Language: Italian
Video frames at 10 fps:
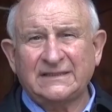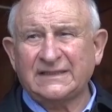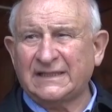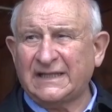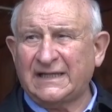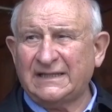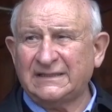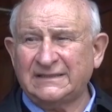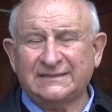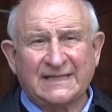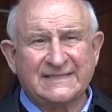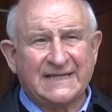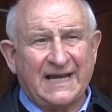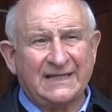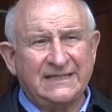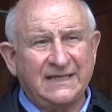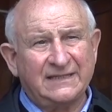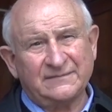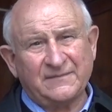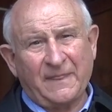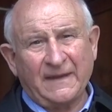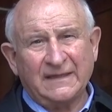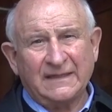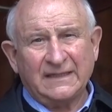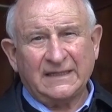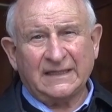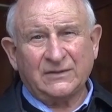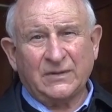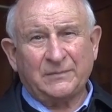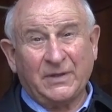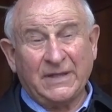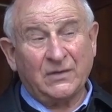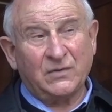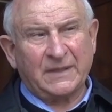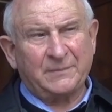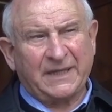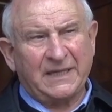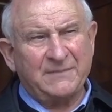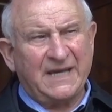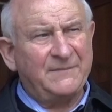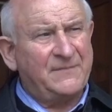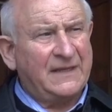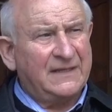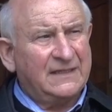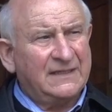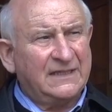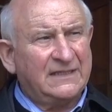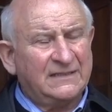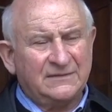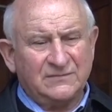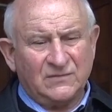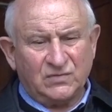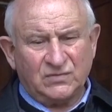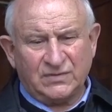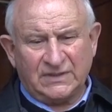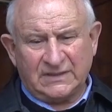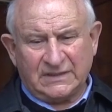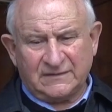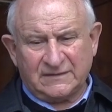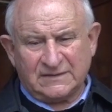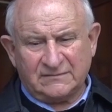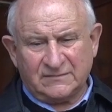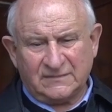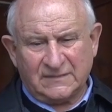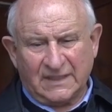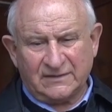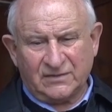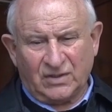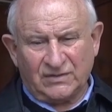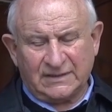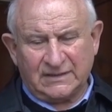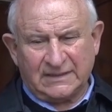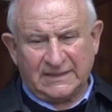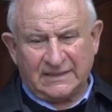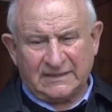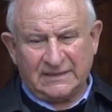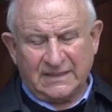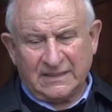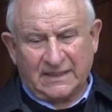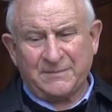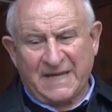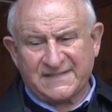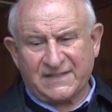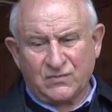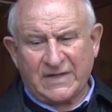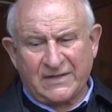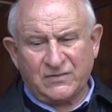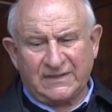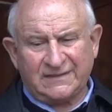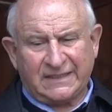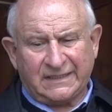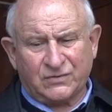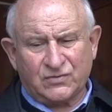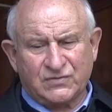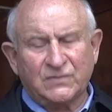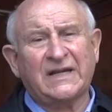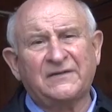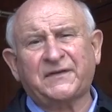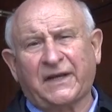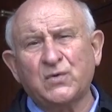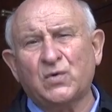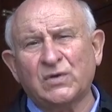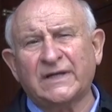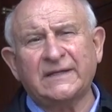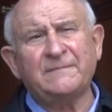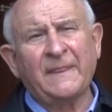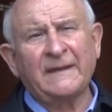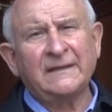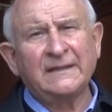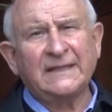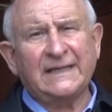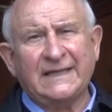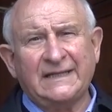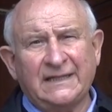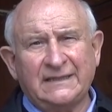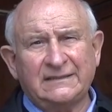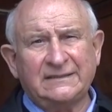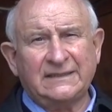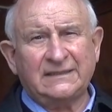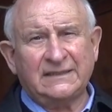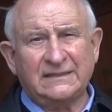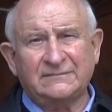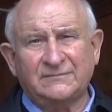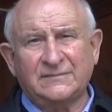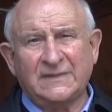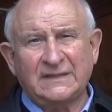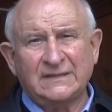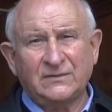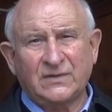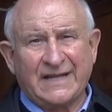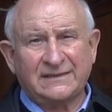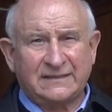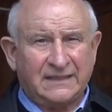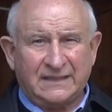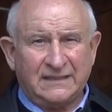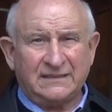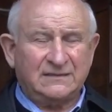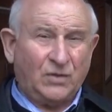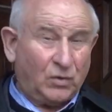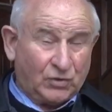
nella, in Tanzania. Ecco. E poi ancora prima Ehm, ehm, eh, lui eh, in, rimase un anno intero su nel Friuli, nel, nel, durante o